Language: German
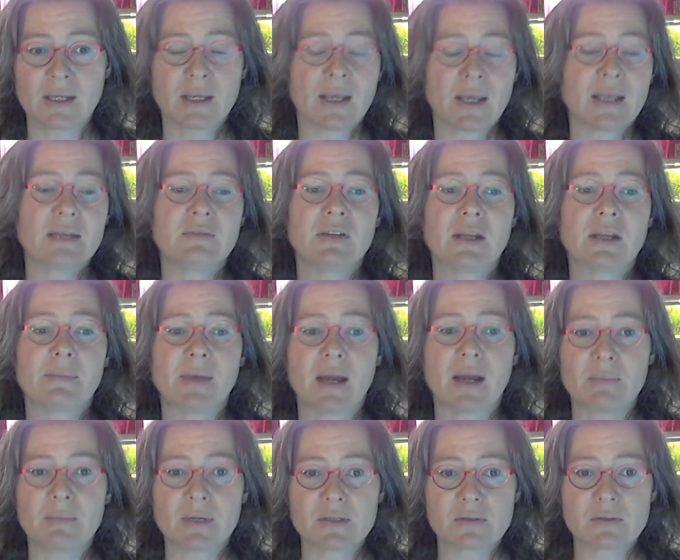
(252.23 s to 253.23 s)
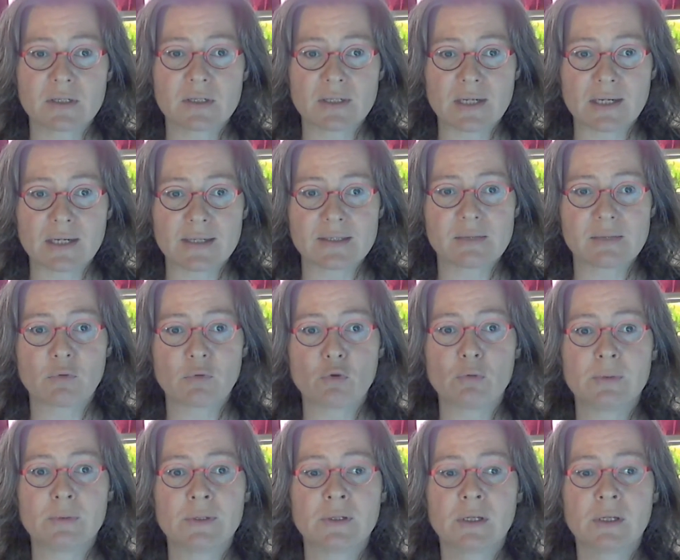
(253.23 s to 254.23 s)
Entweder bei Amazon in der
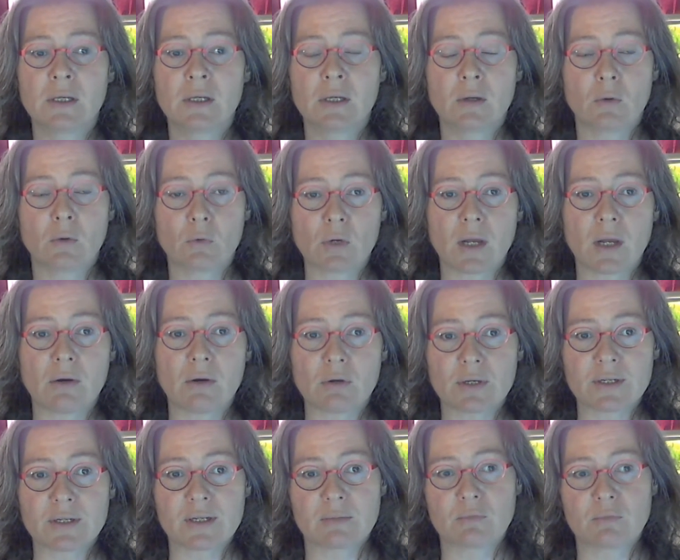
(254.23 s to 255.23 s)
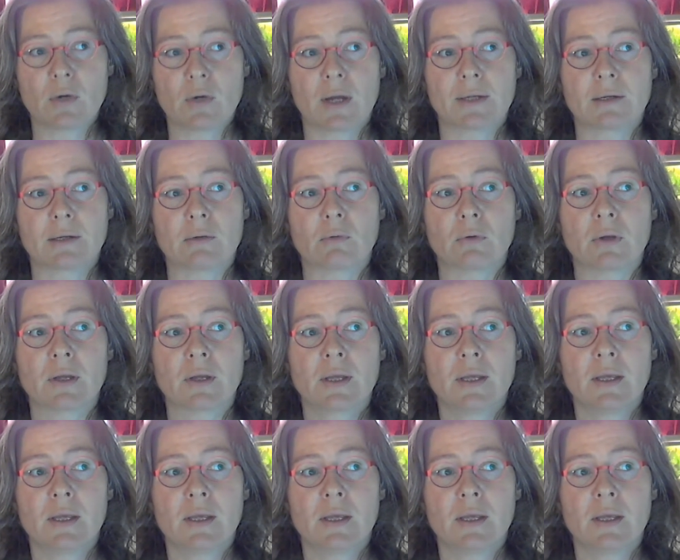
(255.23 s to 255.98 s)
Leseprobe oder auch in der Buchhandlung.